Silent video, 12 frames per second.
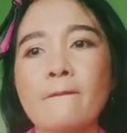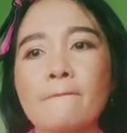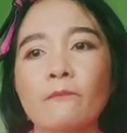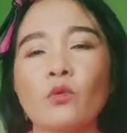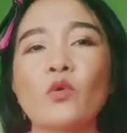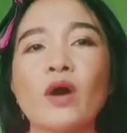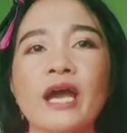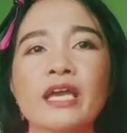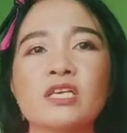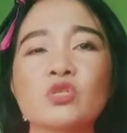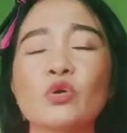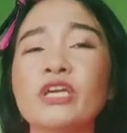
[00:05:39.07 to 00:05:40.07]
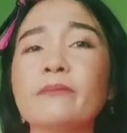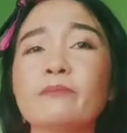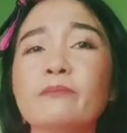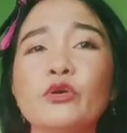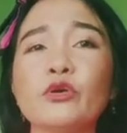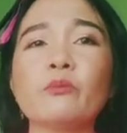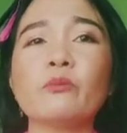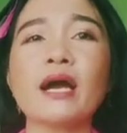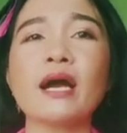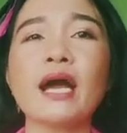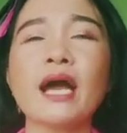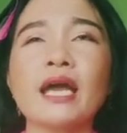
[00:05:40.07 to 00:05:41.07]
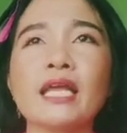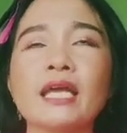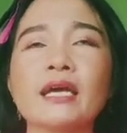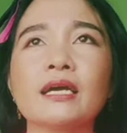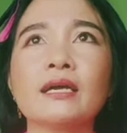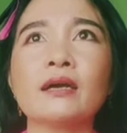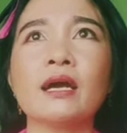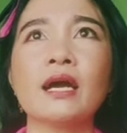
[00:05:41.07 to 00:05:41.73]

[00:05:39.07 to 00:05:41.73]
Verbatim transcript: buhay. So yan po yung mga ilang